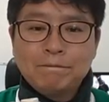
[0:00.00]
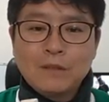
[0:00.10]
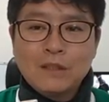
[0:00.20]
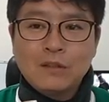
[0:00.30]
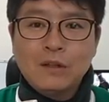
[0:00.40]

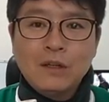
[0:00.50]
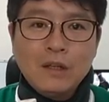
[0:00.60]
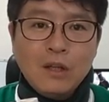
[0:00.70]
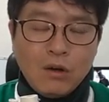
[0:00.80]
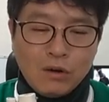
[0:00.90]
그래서
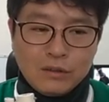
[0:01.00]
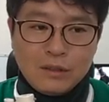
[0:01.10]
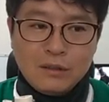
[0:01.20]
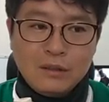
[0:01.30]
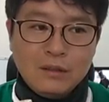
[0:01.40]

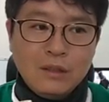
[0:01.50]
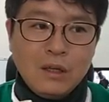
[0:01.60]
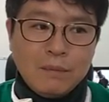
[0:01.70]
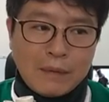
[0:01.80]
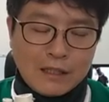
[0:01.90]
어쨌든
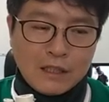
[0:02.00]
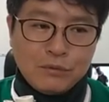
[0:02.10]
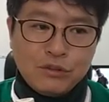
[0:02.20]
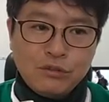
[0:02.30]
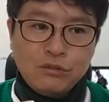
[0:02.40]

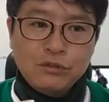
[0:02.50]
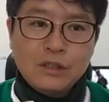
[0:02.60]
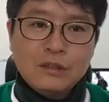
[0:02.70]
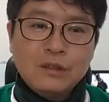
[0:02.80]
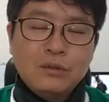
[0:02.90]
반기부스를
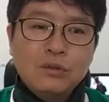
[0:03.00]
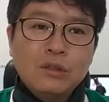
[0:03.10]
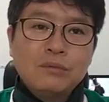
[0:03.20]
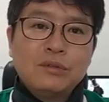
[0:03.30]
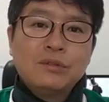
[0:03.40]
유지하던
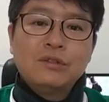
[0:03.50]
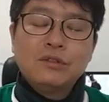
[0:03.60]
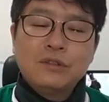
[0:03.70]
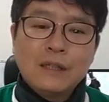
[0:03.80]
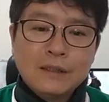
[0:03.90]
통기부스를
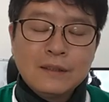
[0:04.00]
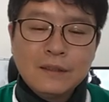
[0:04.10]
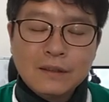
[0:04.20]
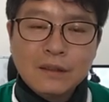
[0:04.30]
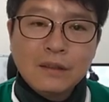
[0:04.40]

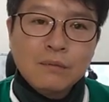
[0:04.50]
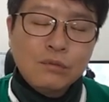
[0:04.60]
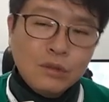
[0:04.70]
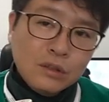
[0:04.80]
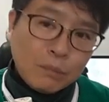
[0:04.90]
유지하던
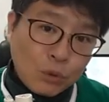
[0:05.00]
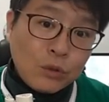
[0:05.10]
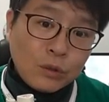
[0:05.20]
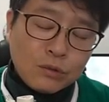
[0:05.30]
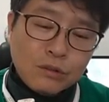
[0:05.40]
물론 이제
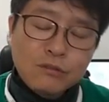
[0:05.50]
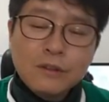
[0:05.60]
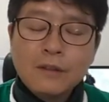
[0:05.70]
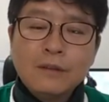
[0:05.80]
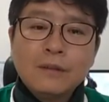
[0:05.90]
보조기도
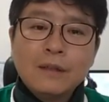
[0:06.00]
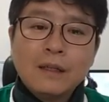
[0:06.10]
있고요.